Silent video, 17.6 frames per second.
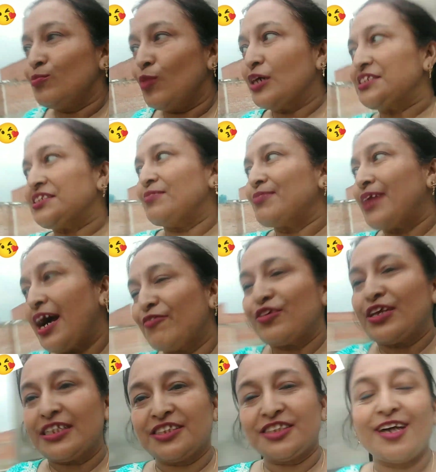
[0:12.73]
मौसम
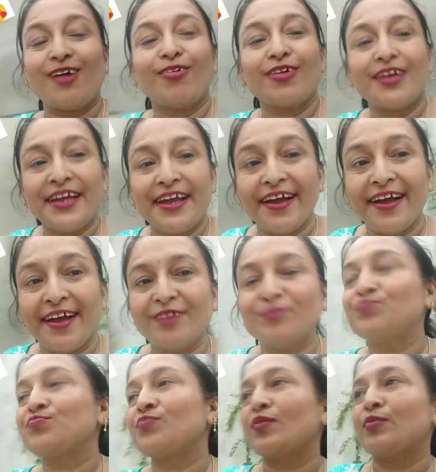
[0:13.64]
काफ़ी अच्छा हो गया
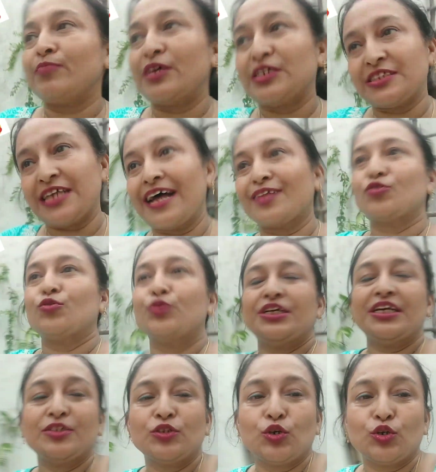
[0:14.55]
है बरसात
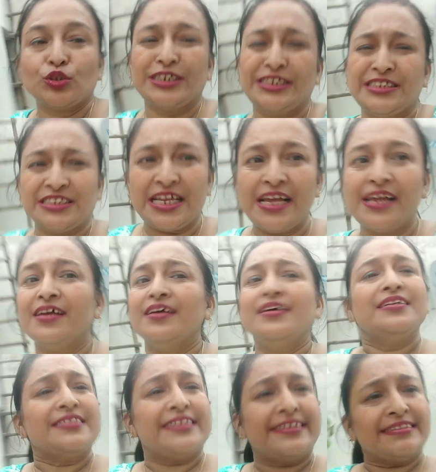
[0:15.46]
हुई है दो दिन से
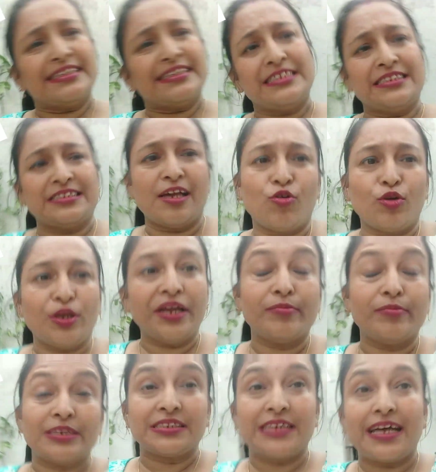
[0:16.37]
तीन दिन से हुई
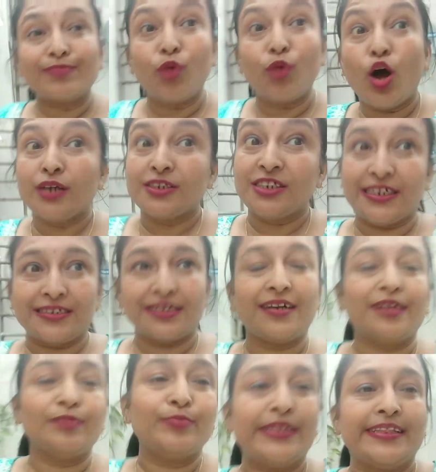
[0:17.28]
है बरसात बहुत
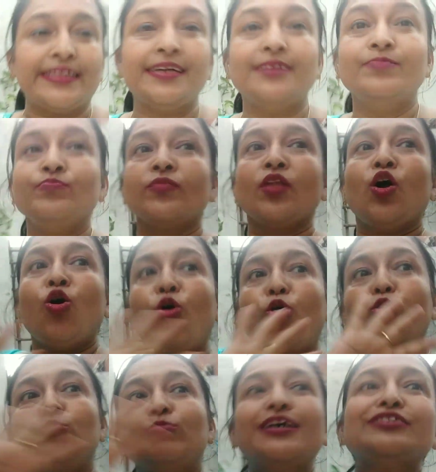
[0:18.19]
ज़्यादा गर्मी थी
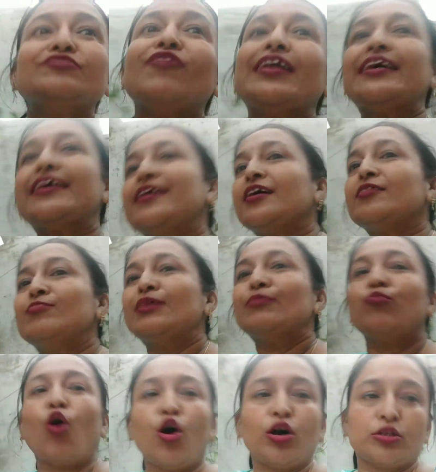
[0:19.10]
उमस वाली
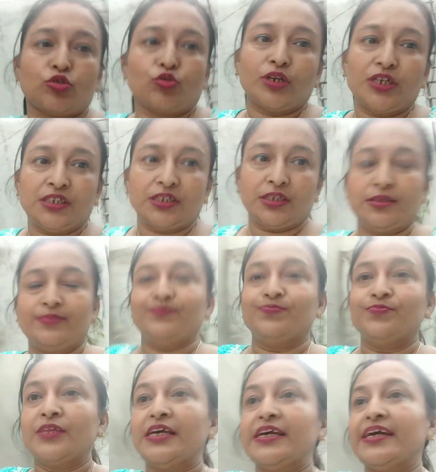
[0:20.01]
गर्मी बहुत हो रही थी
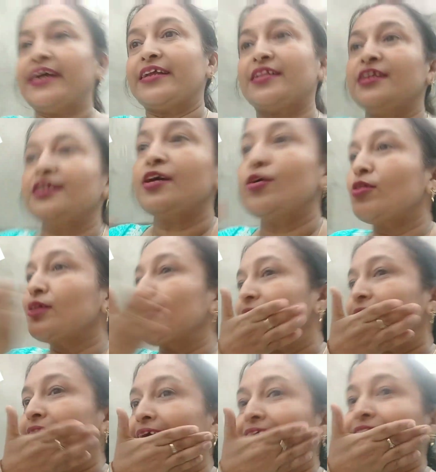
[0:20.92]
इतनी हो
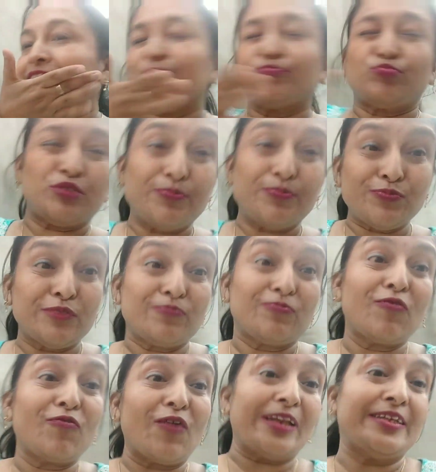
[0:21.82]
रही थी कि चिप चिप
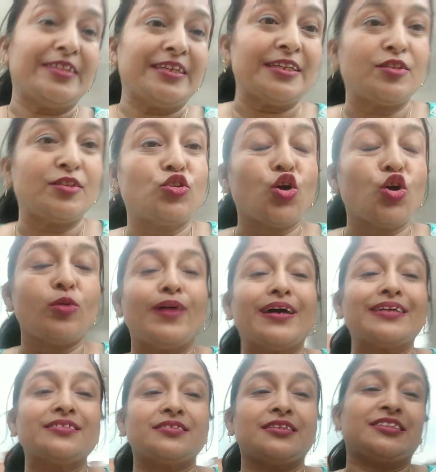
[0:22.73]
चिप वाली थी दो
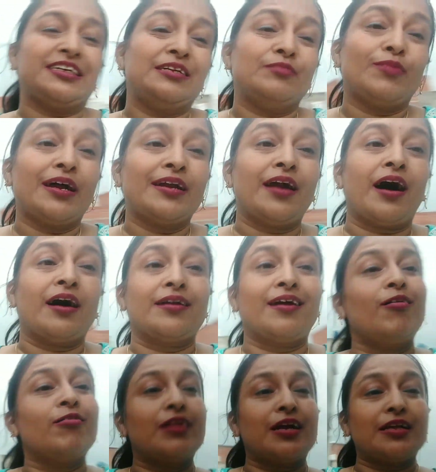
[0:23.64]
बार से तीन बार
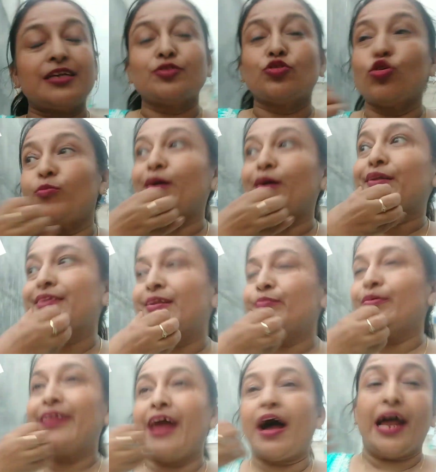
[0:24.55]
नहाना हो रहा था दो बार
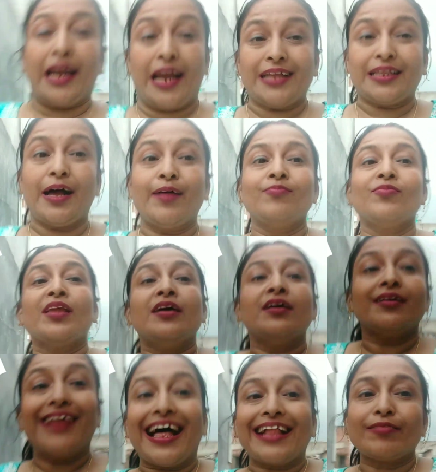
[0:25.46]
दिन में नहाना था
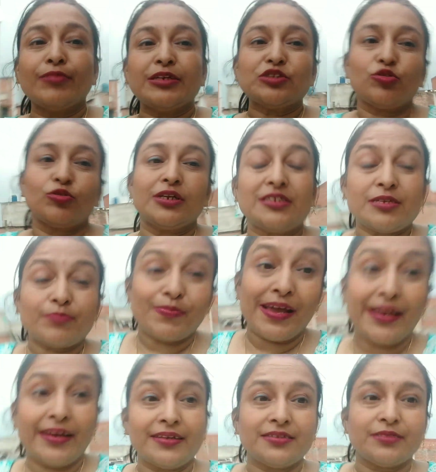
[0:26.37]
रात में सोने से
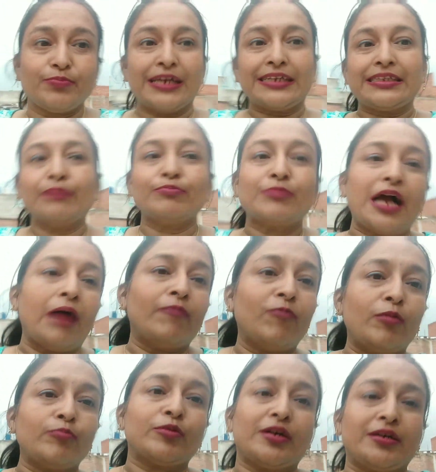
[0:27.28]
पहले जब एकदम
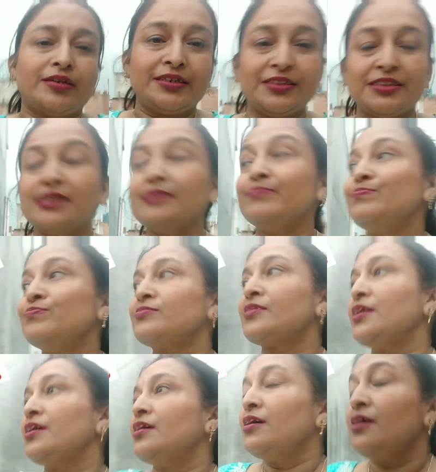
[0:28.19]
काम वाम कर लीजिए
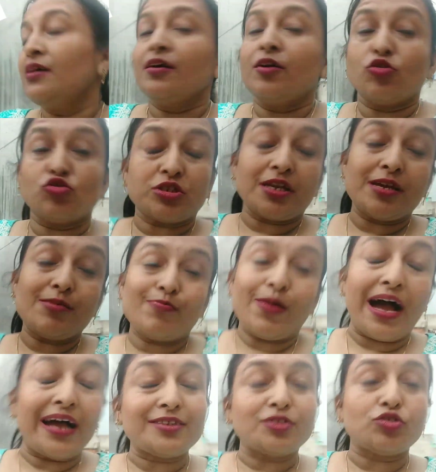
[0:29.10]
उसके
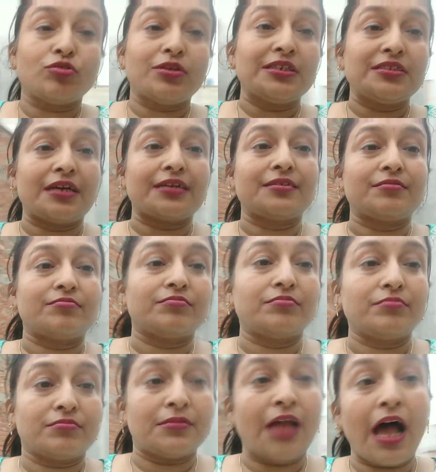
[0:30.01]
बाद सोने तक
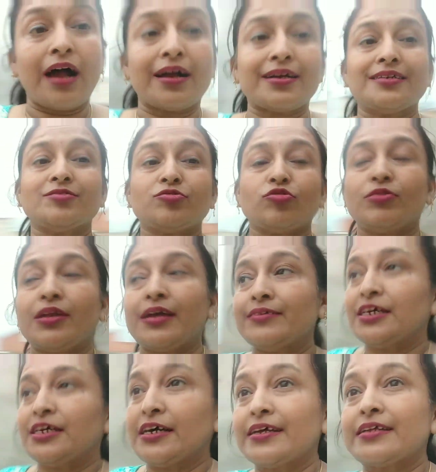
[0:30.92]
नहा के
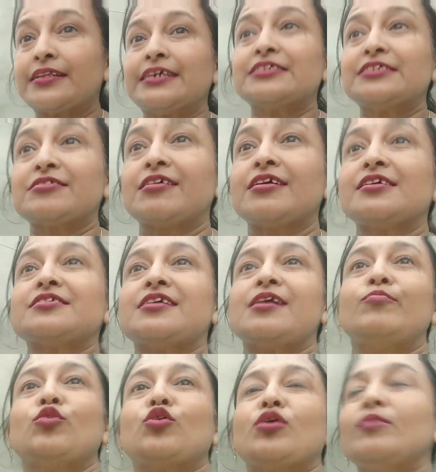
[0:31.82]
सोने जा रहे थे इस तरह
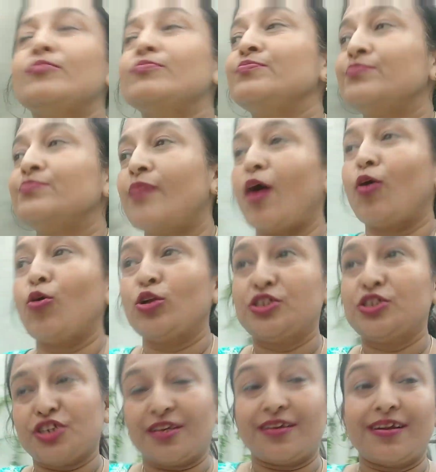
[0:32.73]
से हम लोग का
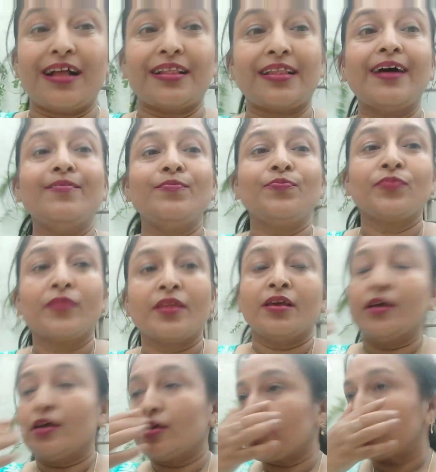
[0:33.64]
माहौल चल रहा था
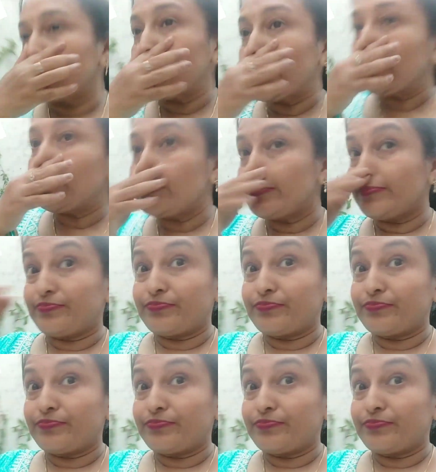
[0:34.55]
क्योंकि